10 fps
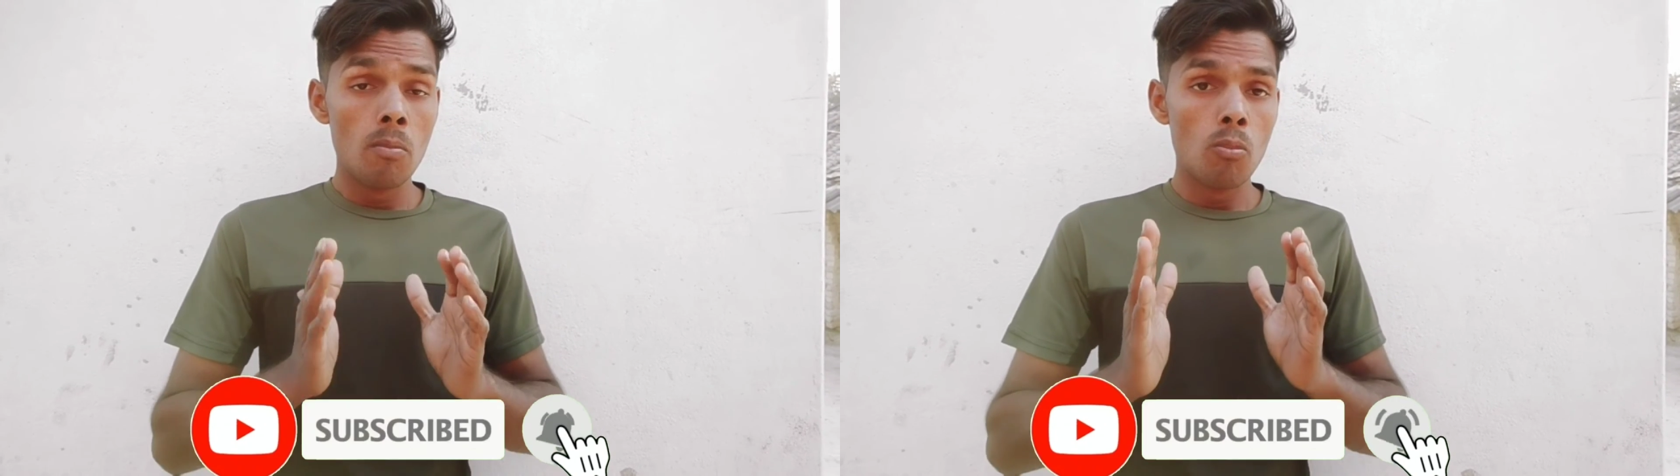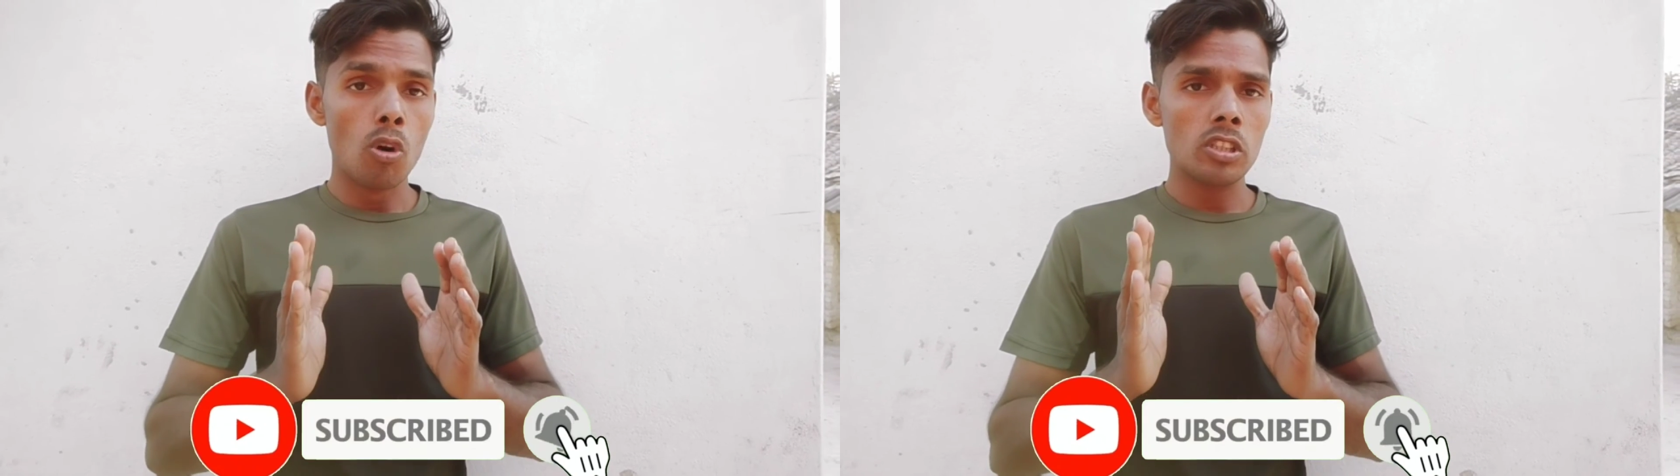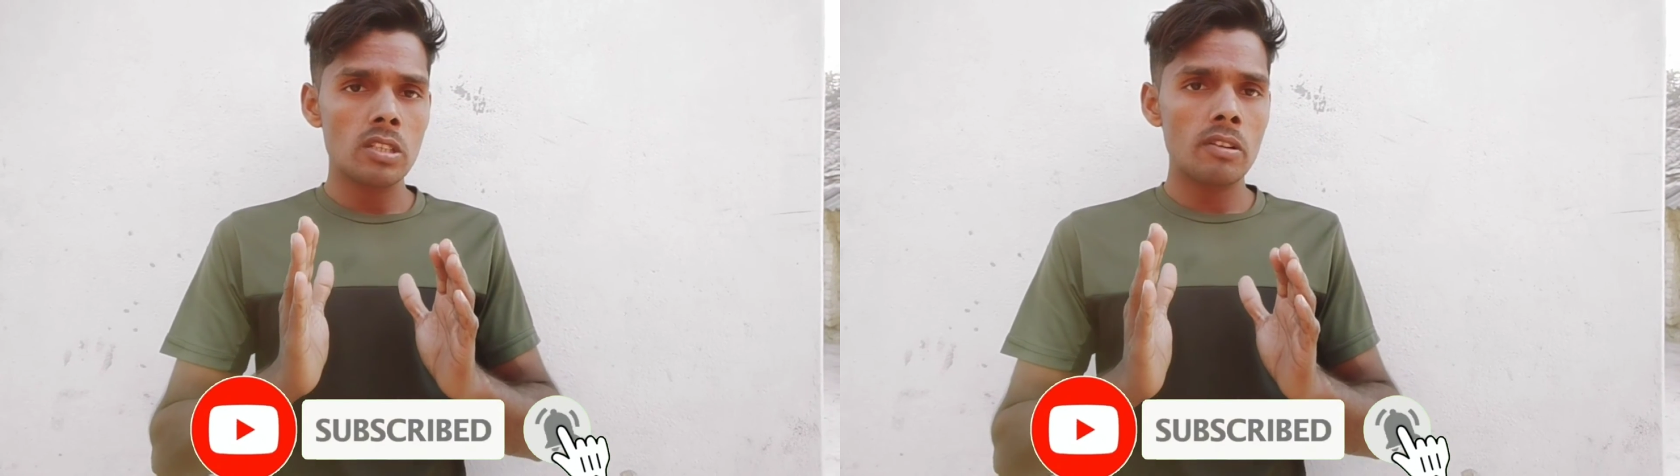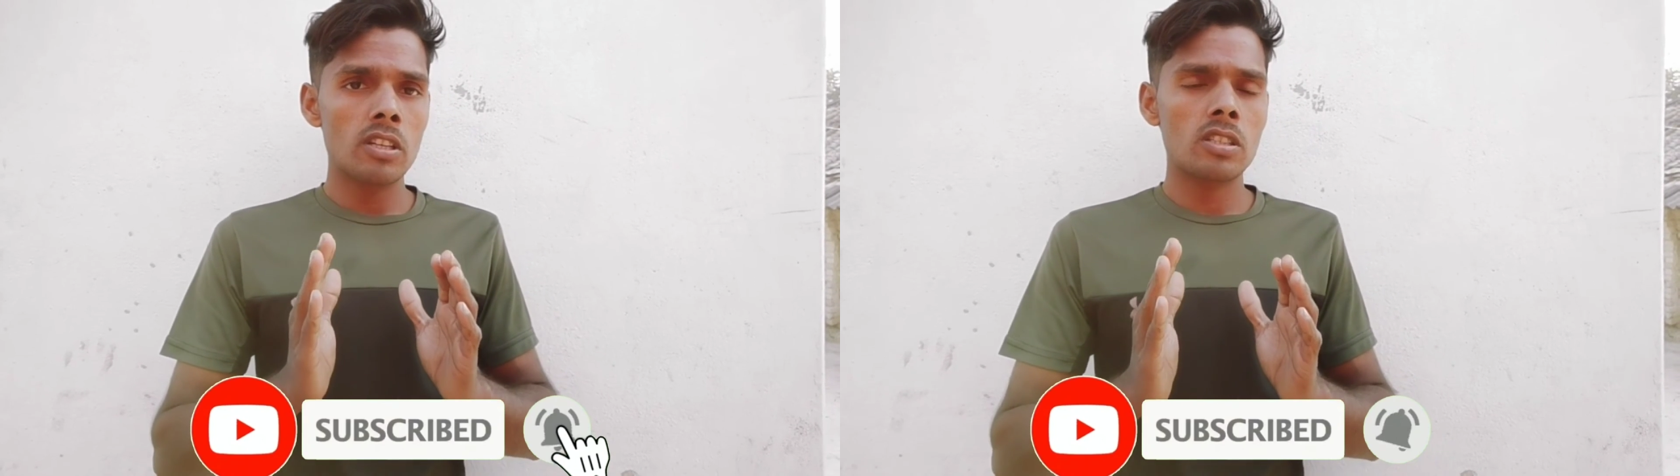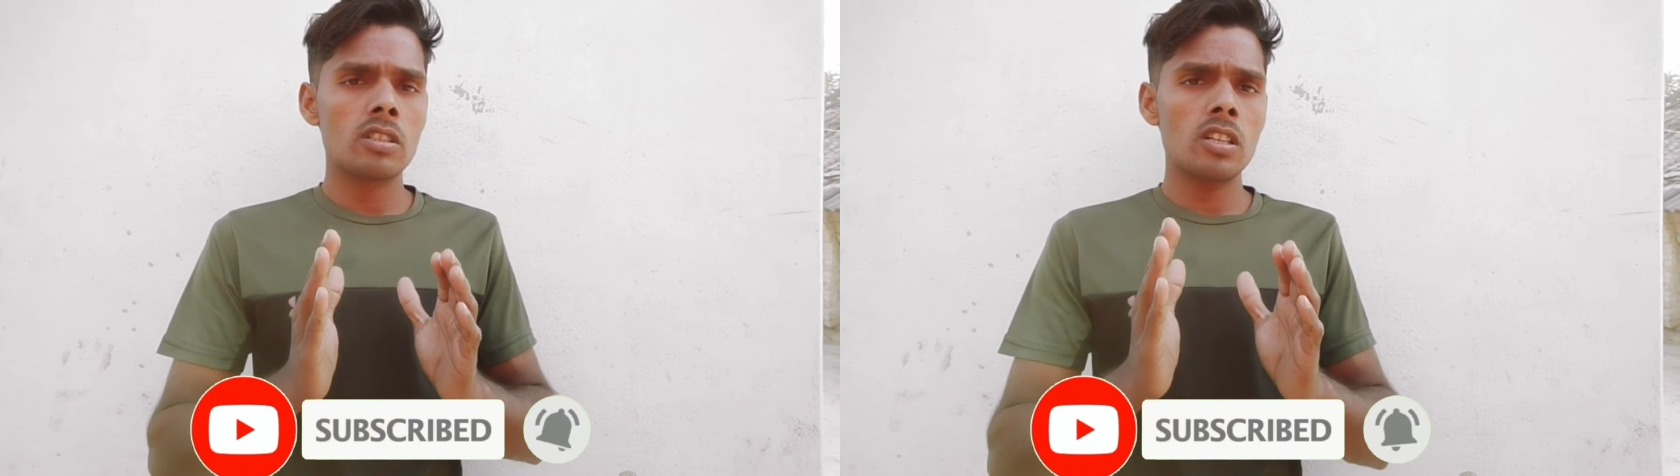बहुत ही
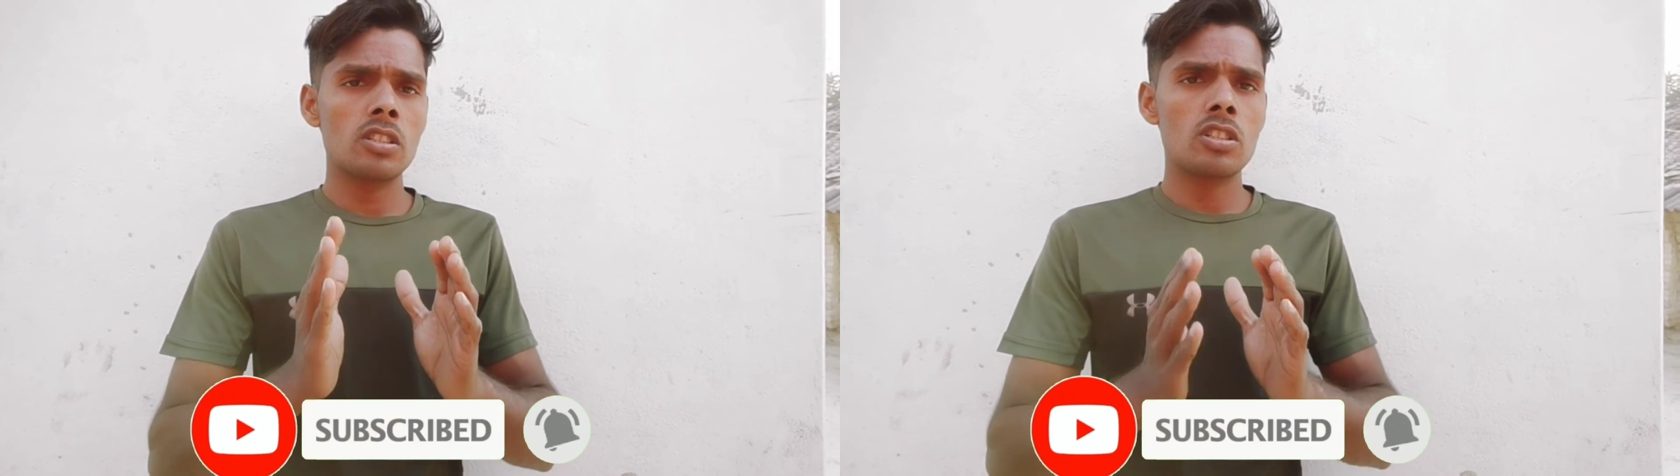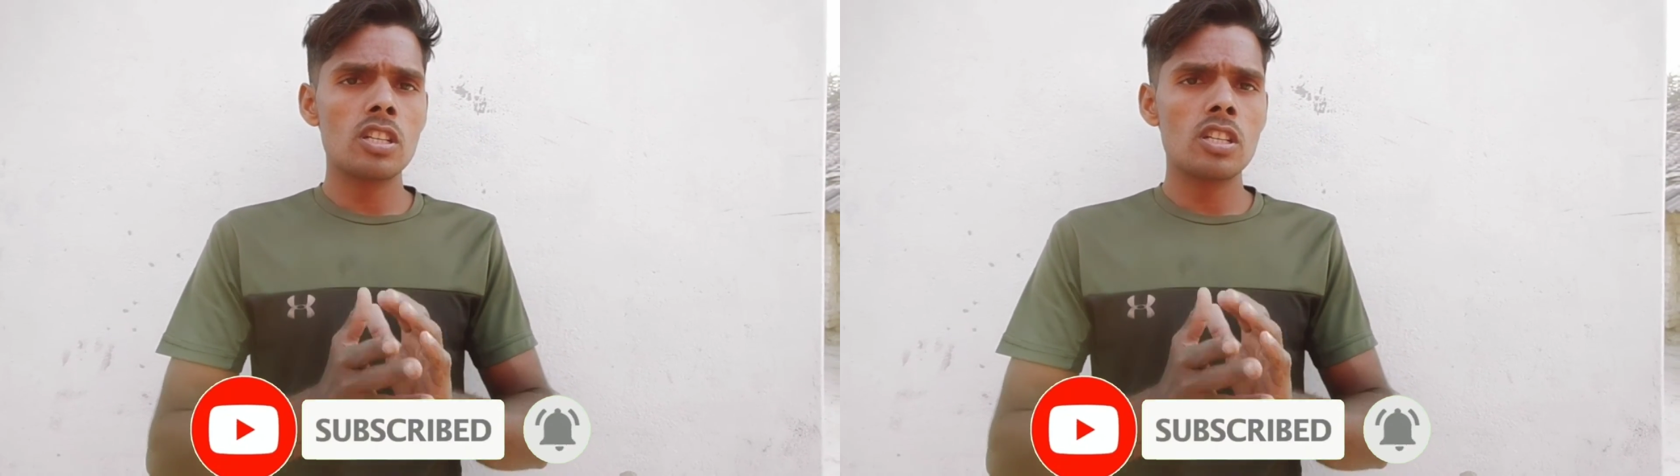ज़बरदस्त